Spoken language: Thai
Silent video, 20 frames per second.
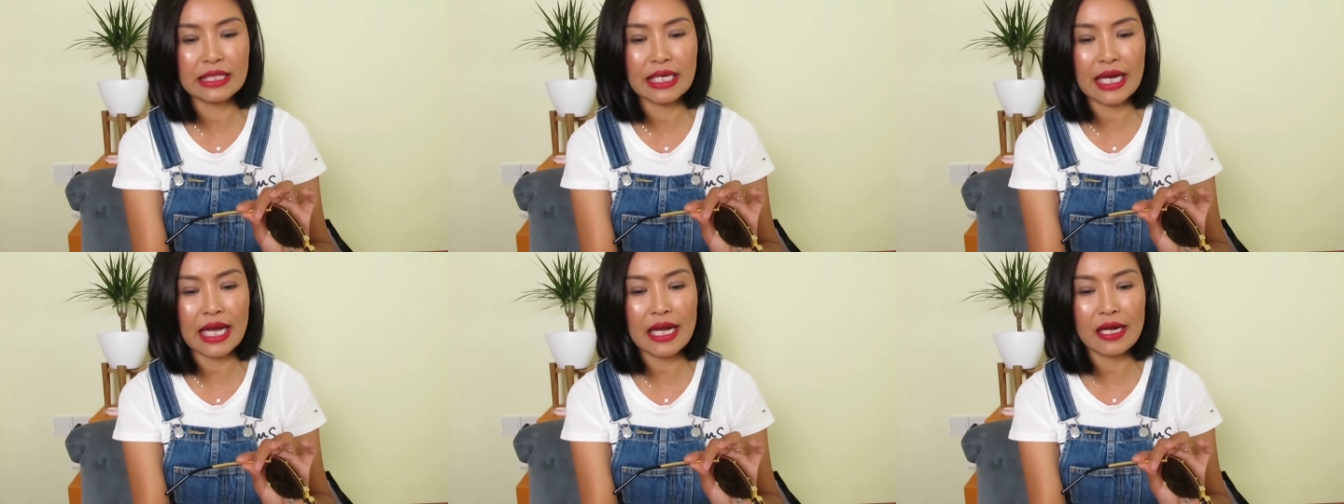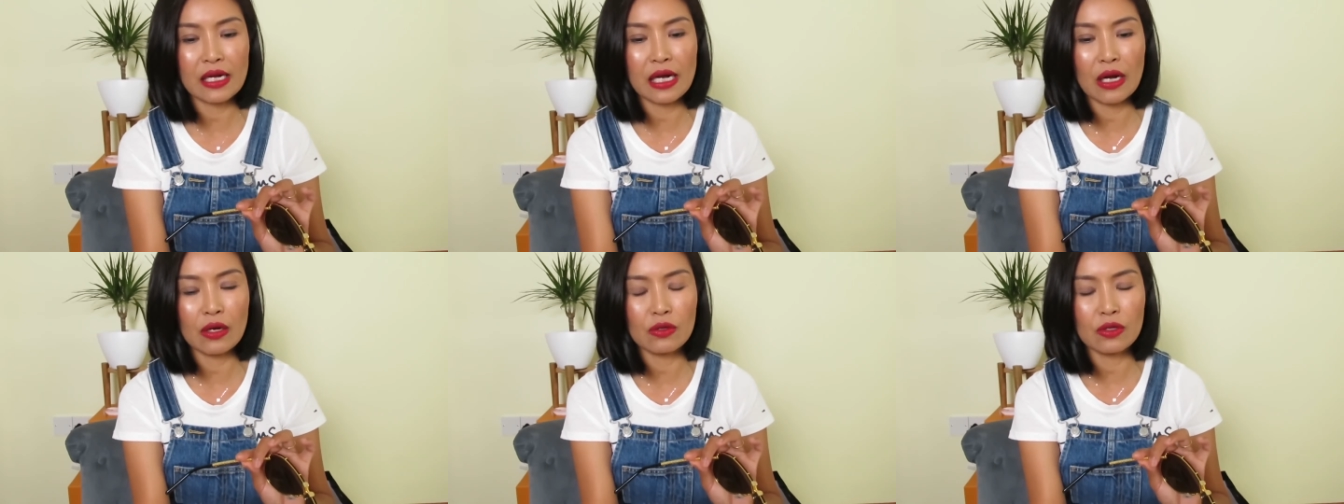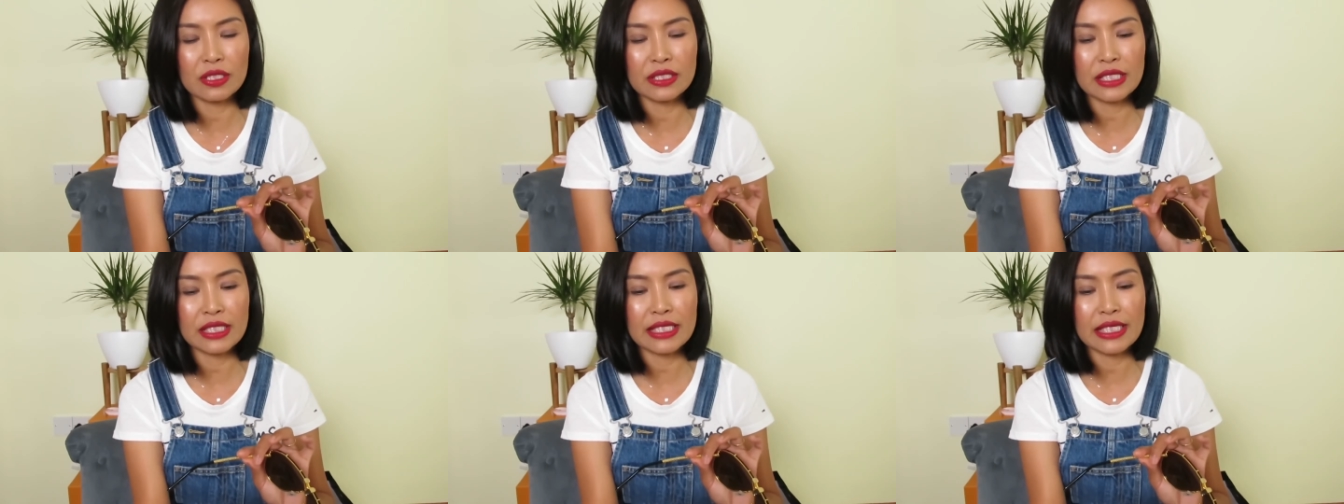นะคะเขา
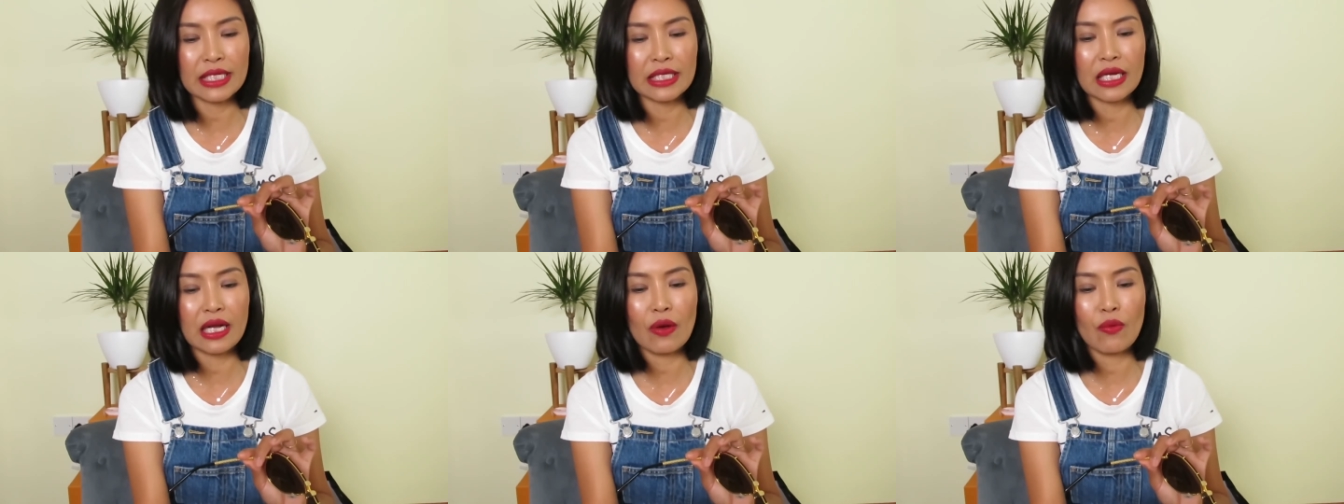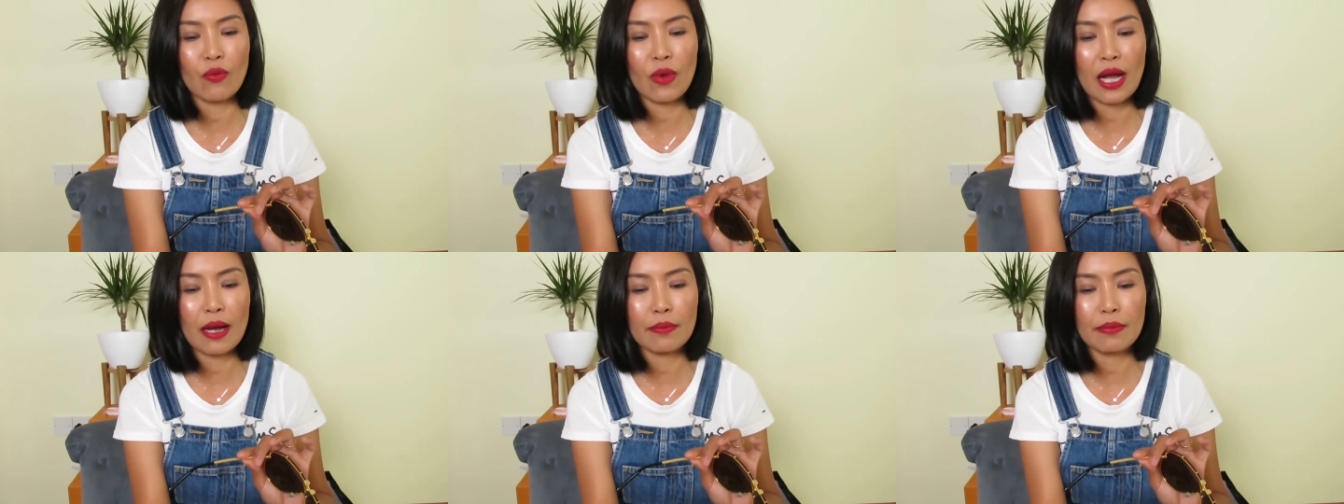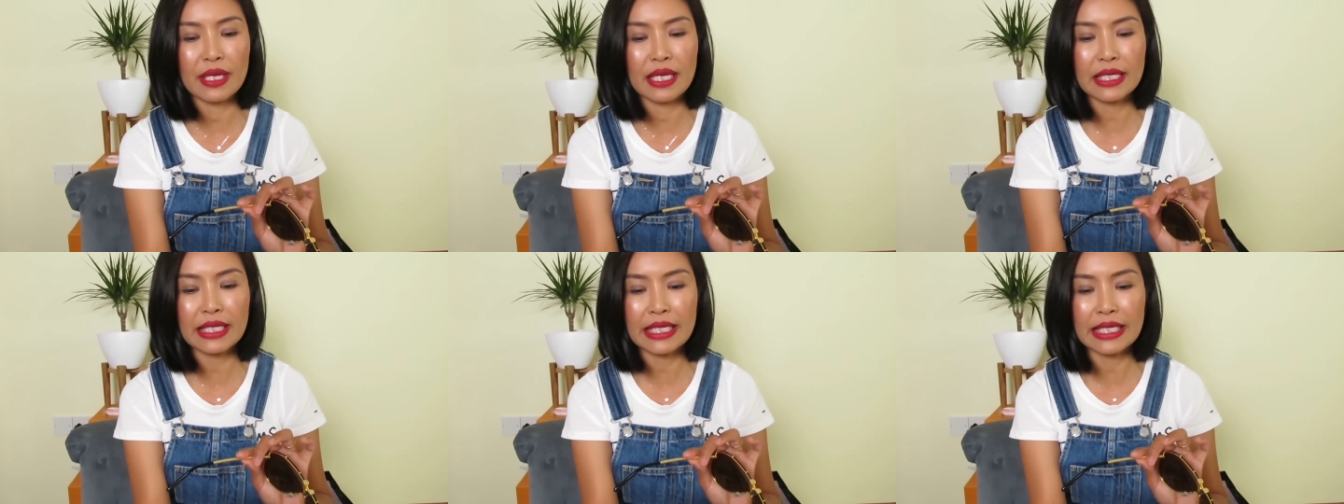ก็จะเขียนคำว่า
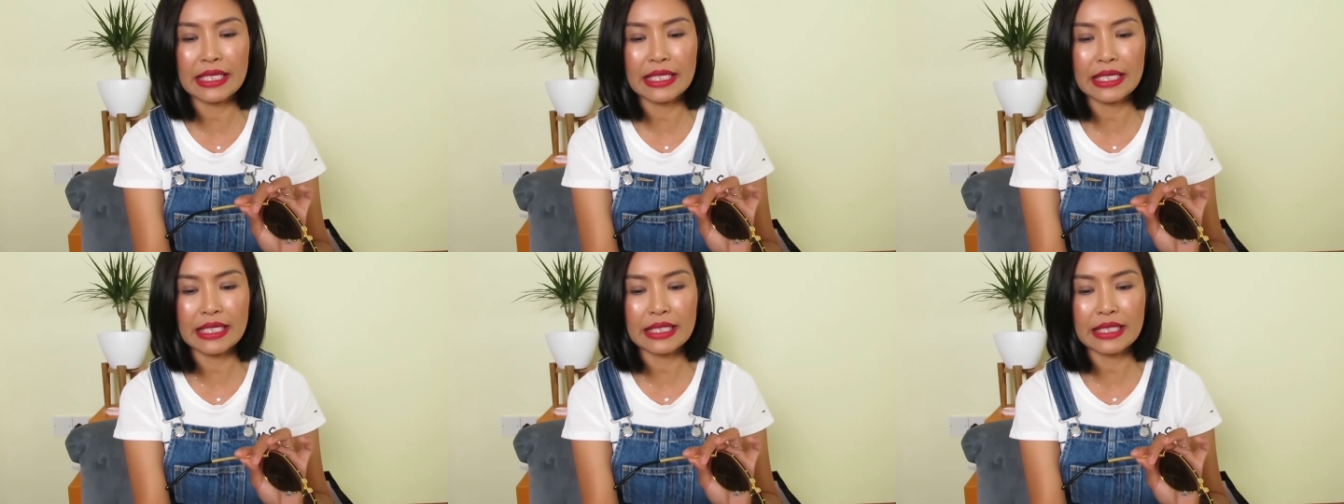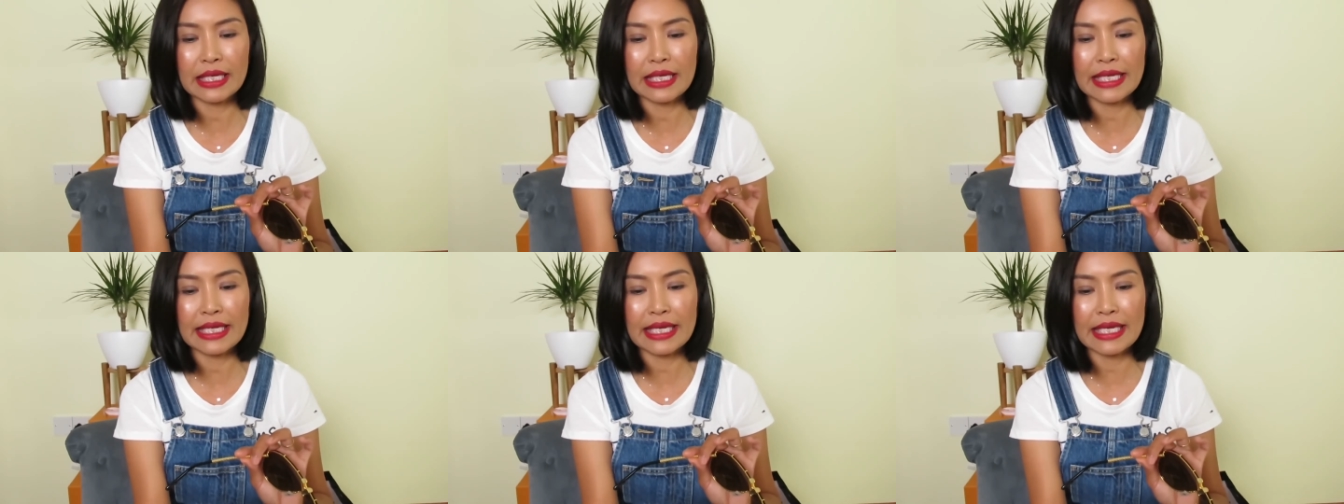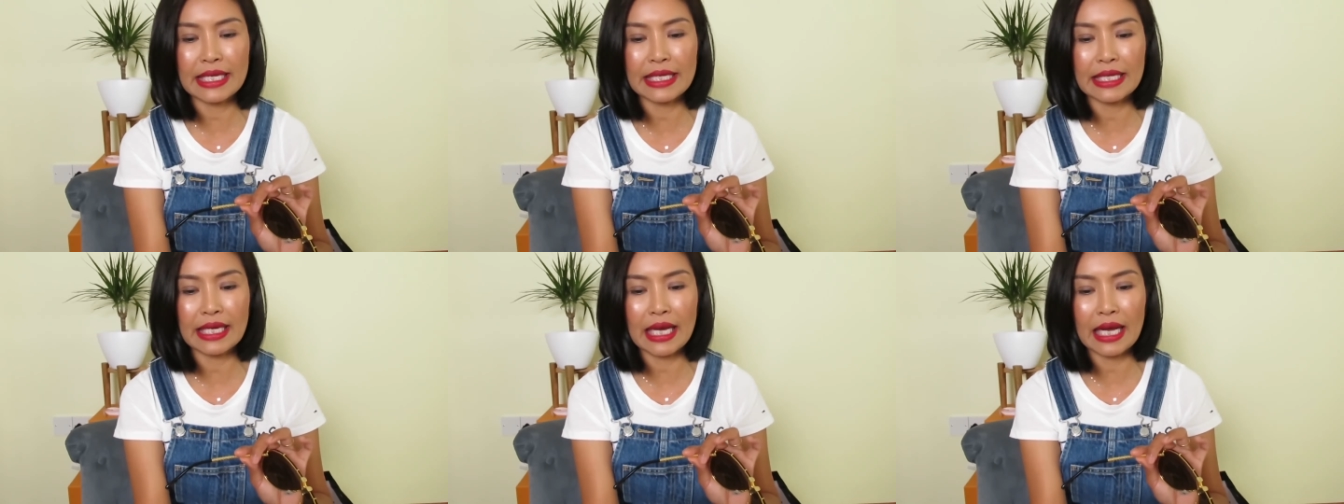made in Italy
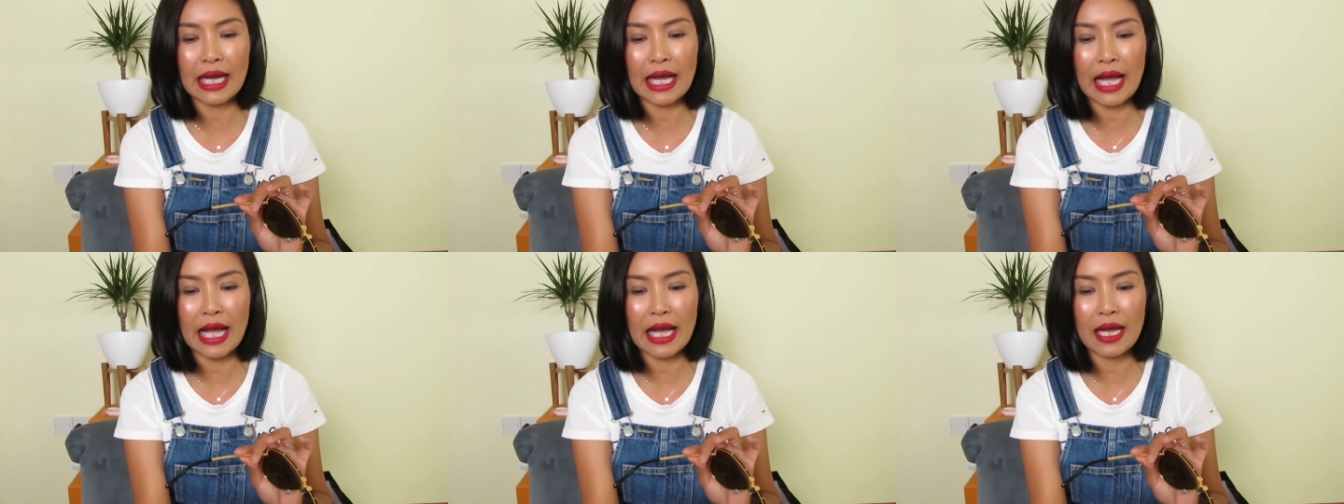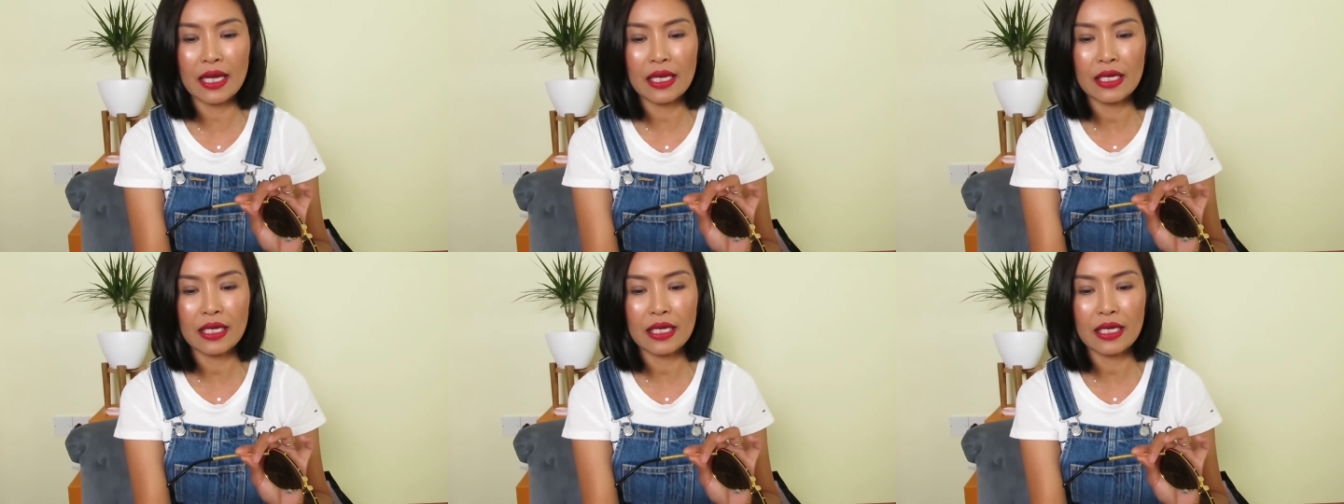นะคะ